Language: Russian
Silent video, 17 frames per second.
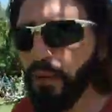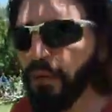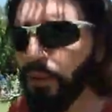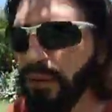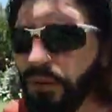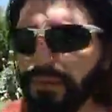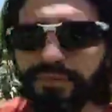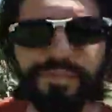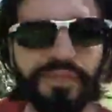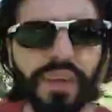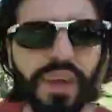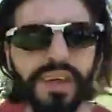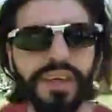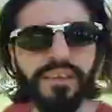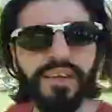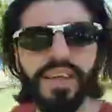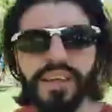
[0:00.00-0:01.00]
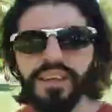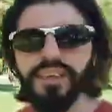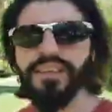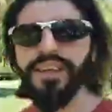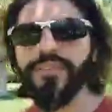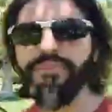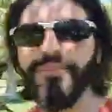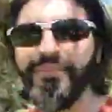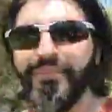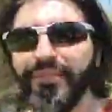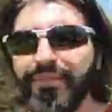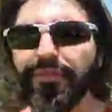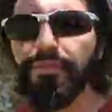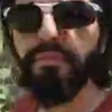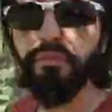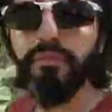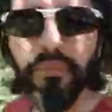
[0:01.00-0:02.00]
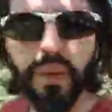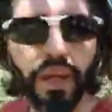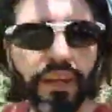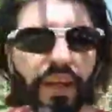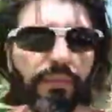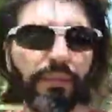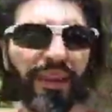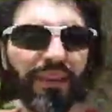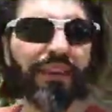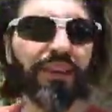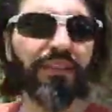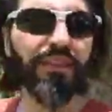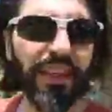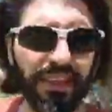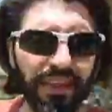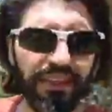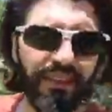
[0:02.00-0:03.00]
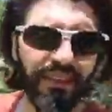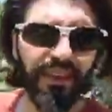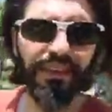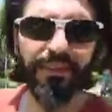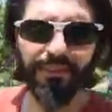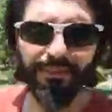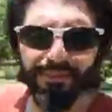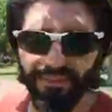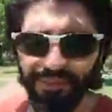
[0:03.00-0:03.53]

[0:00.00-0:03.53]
Но, как говорится, добился своих целей.